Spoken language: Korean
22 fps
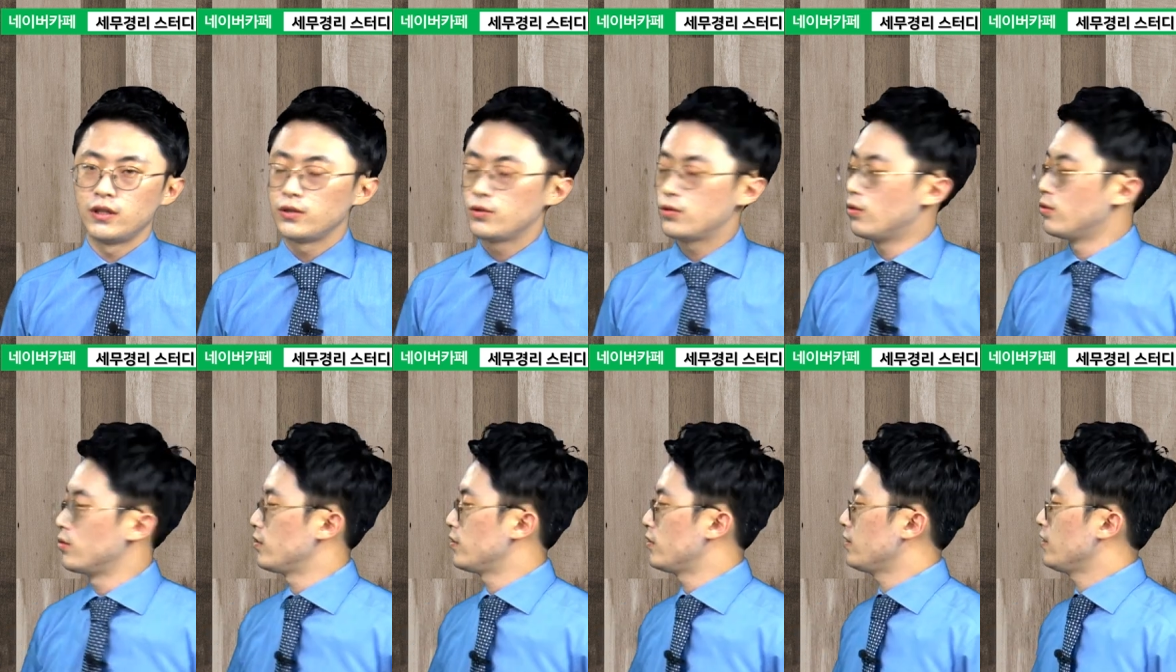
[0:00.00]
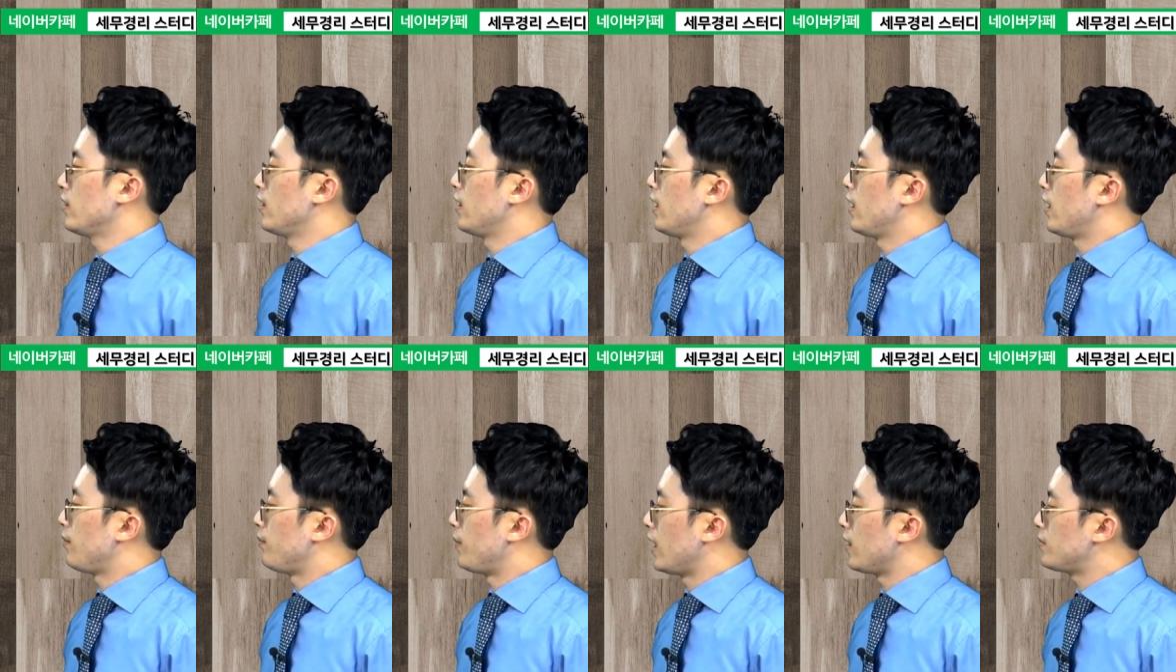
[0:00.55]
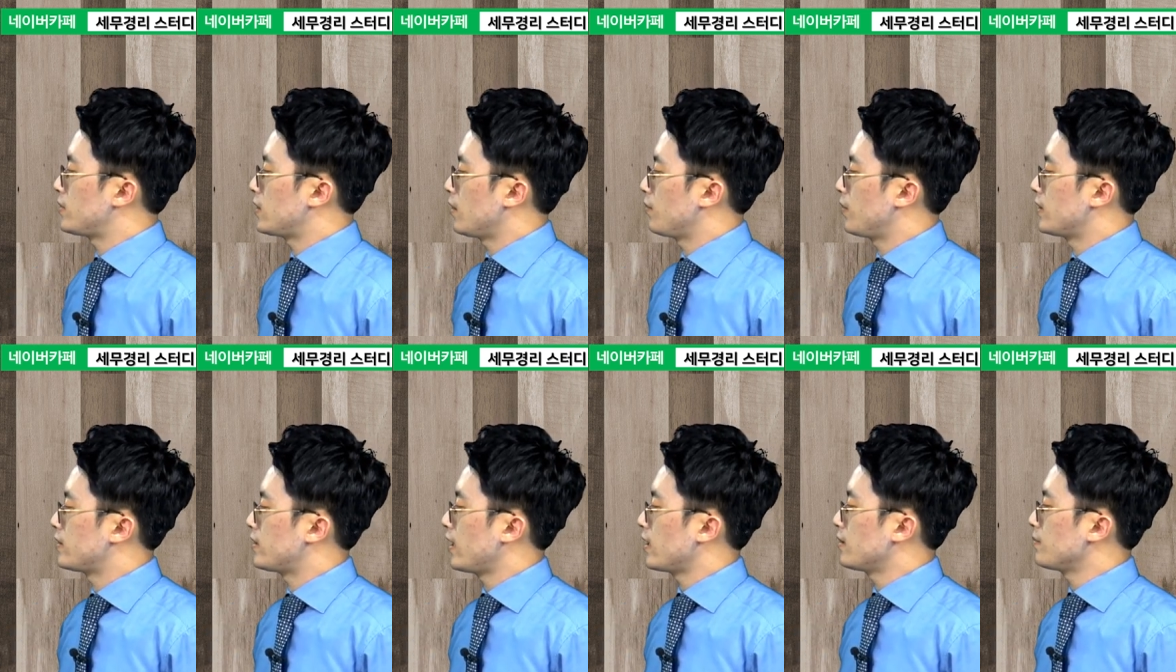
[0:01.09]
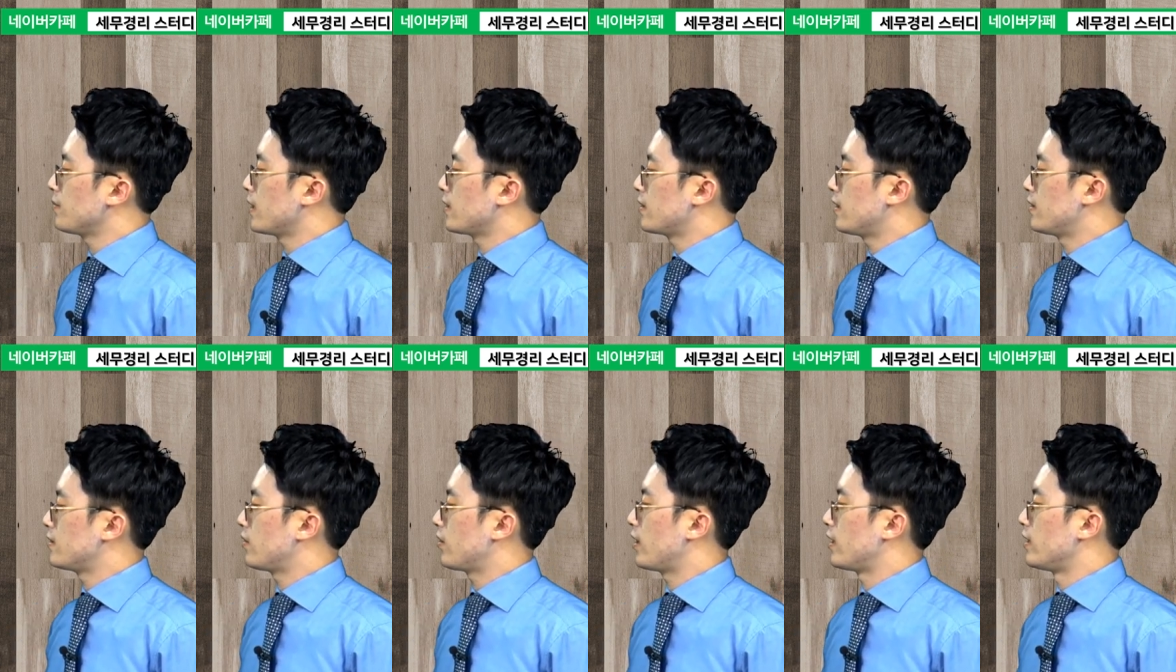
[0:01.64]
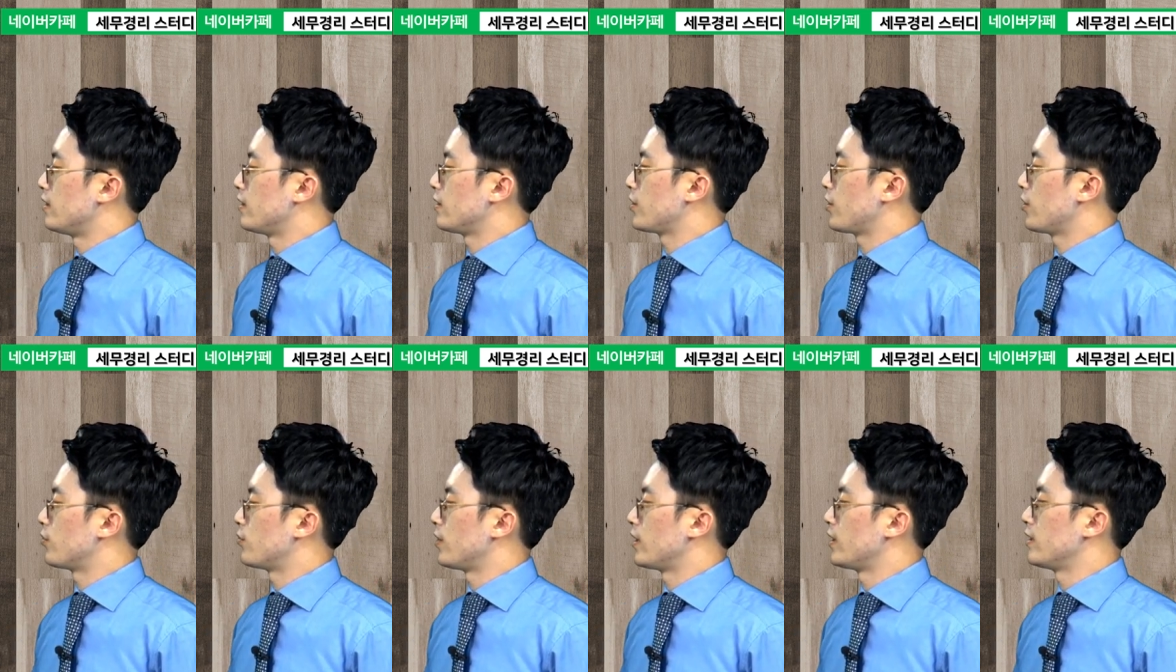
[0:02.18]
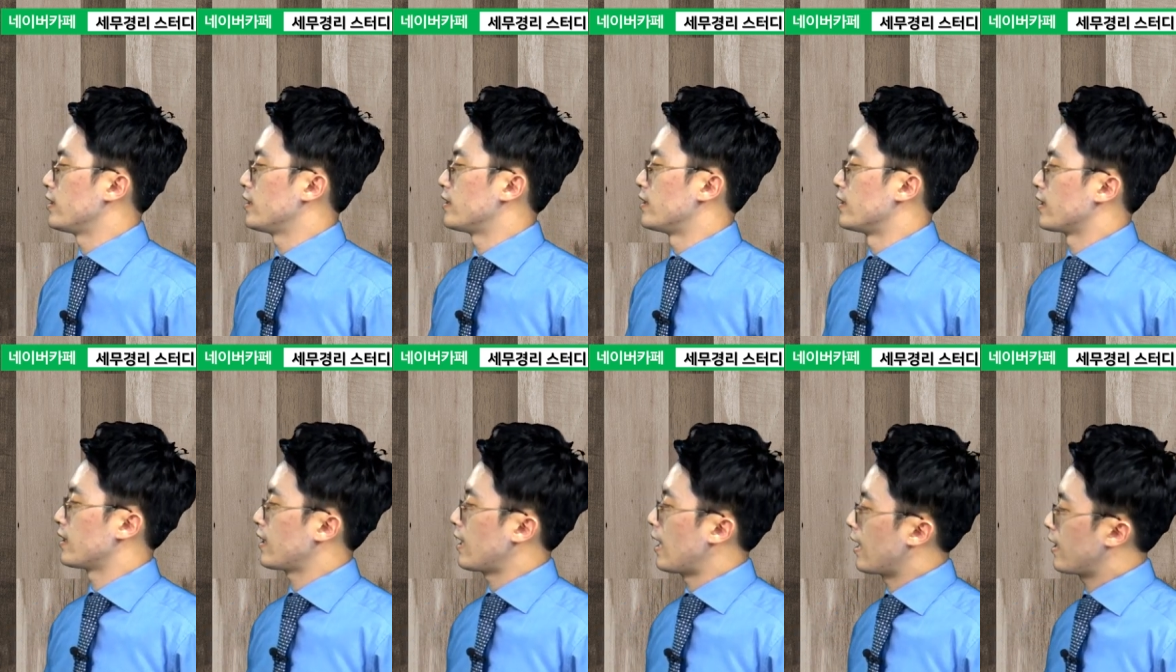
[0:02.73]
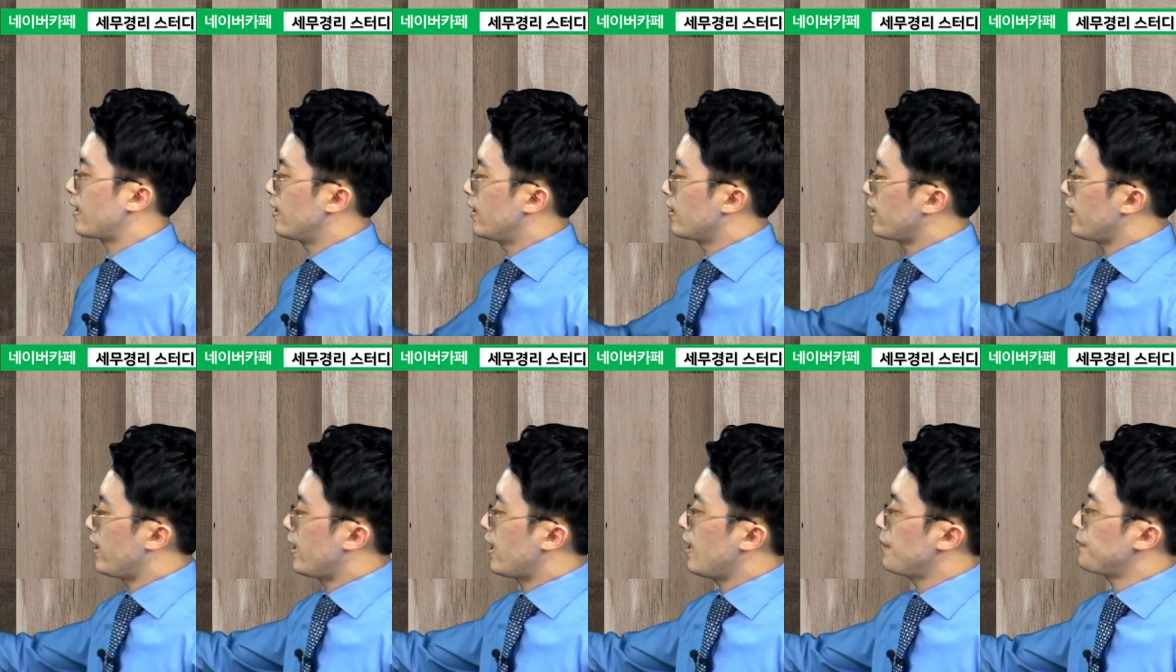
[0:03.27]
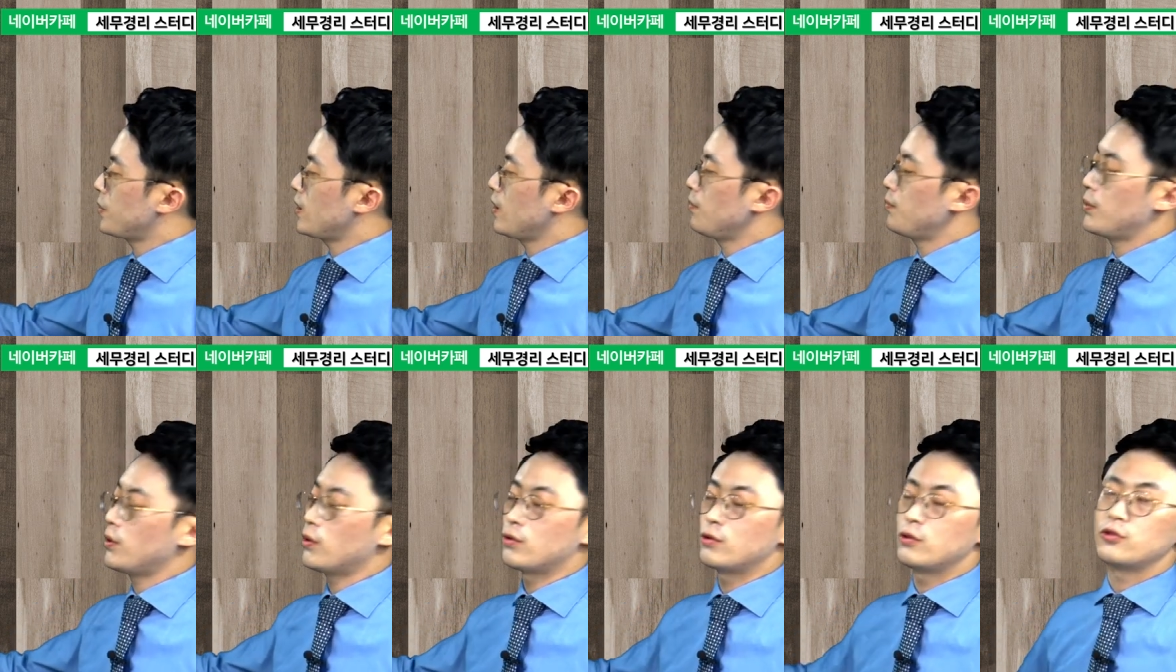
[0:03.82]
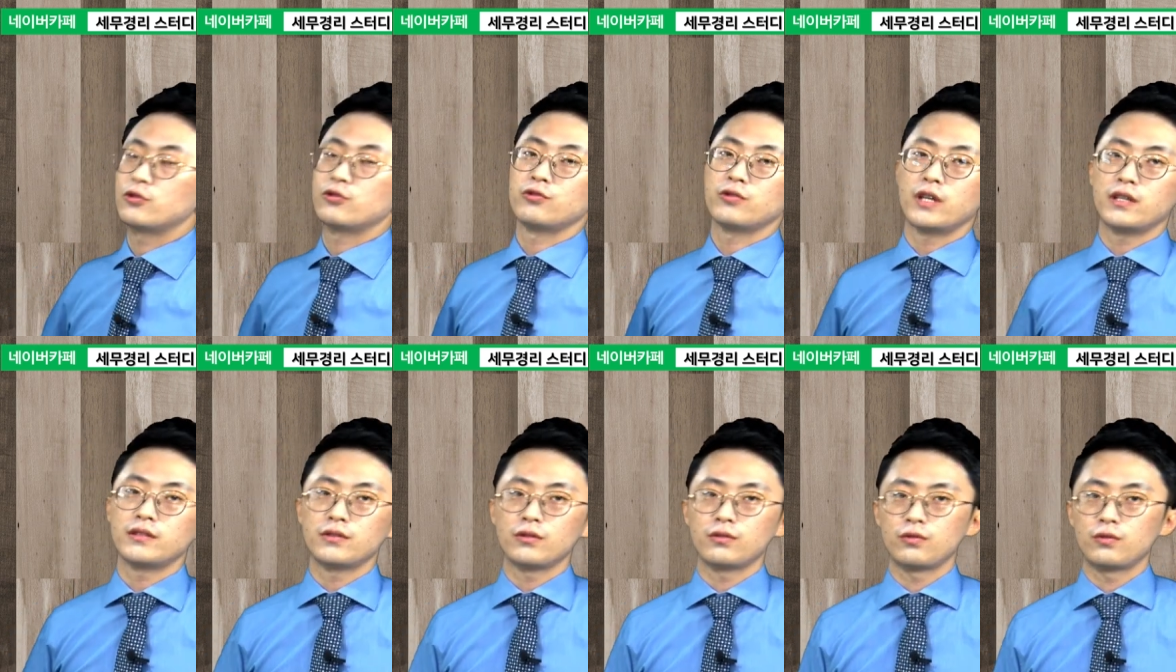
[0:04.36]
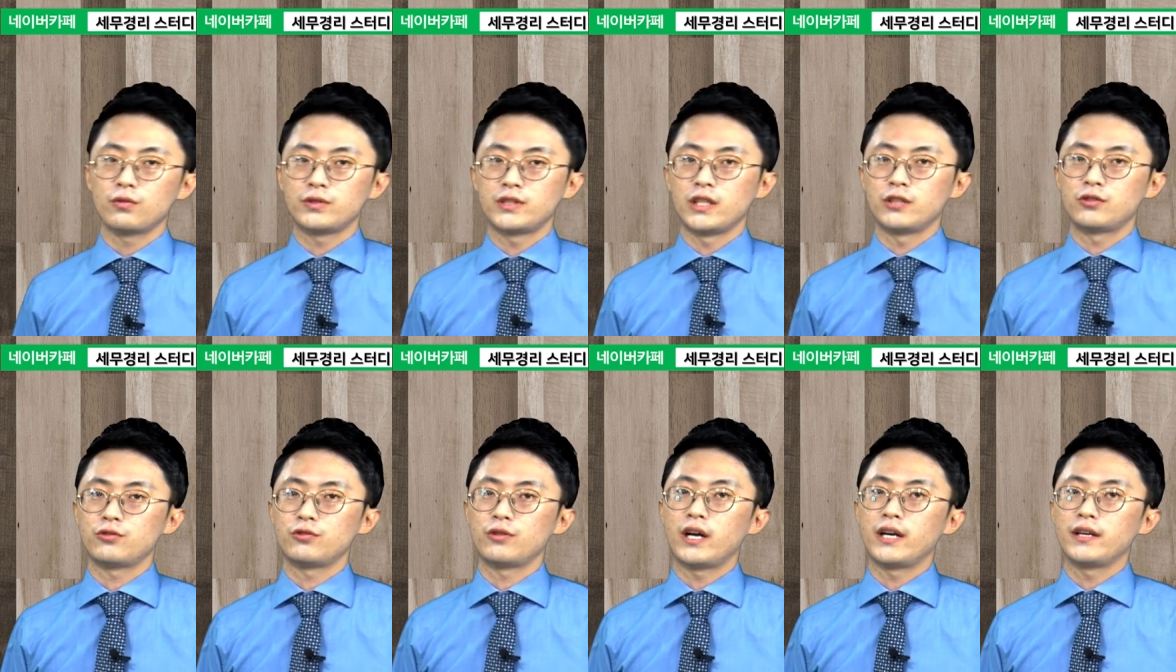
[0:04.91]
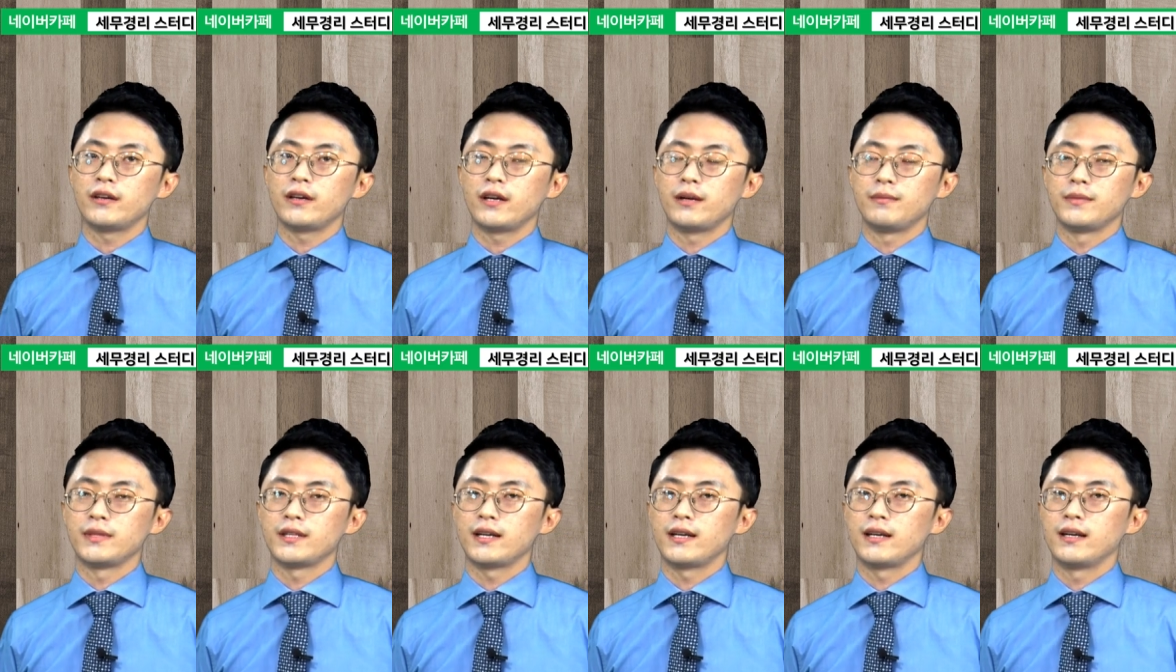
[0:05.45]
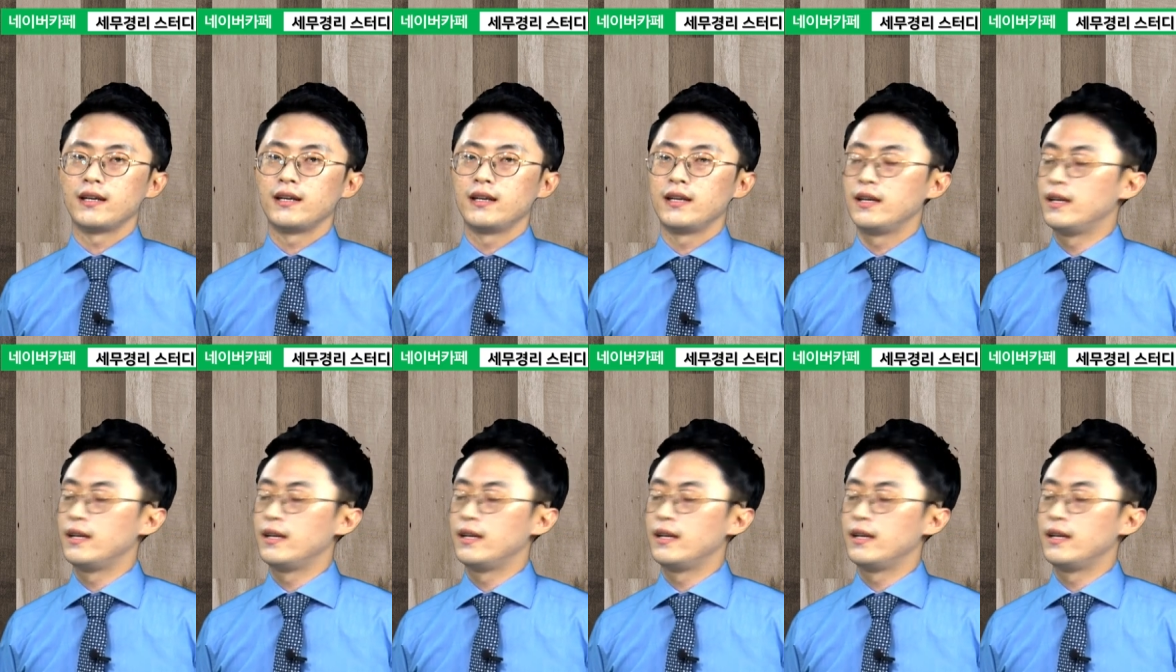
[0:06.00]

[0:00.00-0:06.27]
또는 매입차별 세금 계산서가 있는 경우에는 각각의 합계표를 추가적으로 제출하여야 합니다.